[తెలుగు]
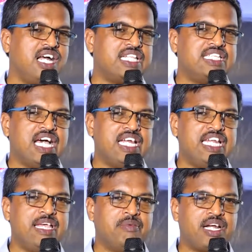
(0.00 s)
అది
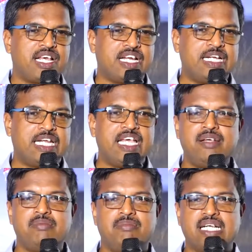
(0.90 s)
దాన్ని ఏమంటారంటే
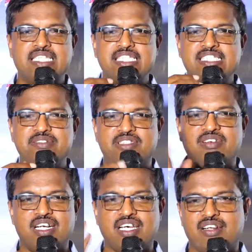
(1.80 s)
భక్తి జీవితం
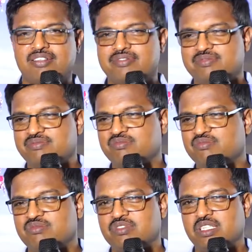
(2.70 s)
అంటారు
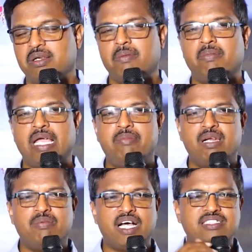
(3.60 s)
బైబిల్
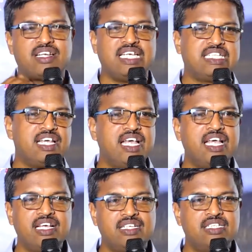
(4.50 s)
భాషలో అయితే
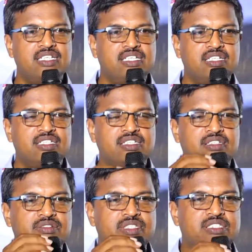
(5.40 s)

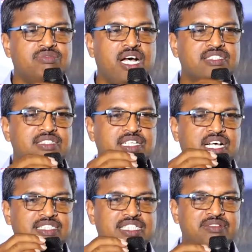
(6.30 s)
విశ్వాసంగా
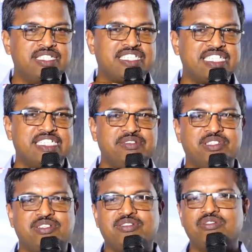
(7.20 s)
జీవించే
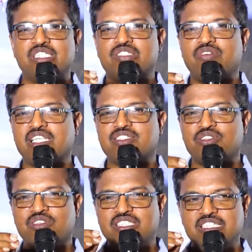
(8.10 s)
జీవితం
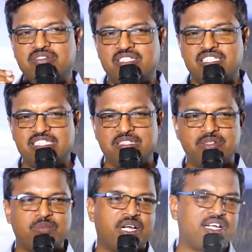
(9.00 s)
విశ్వాసంతో జీవించే
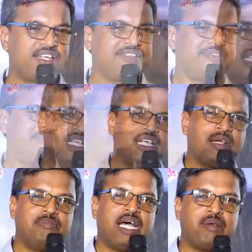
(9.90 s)
జీవితం అంటారు ఇంకా
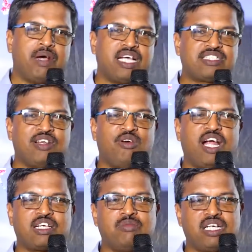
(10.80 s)
మన భాషలో
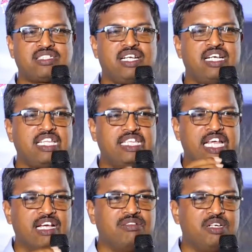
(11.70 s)
వాడుక భాషలు అంటే
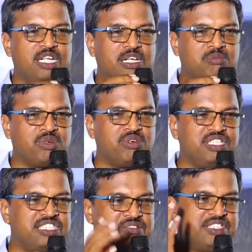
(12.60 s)
దేవుణ్ణి నమ్ముకుని
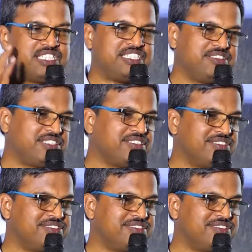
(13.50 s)
జీవించే జీవితం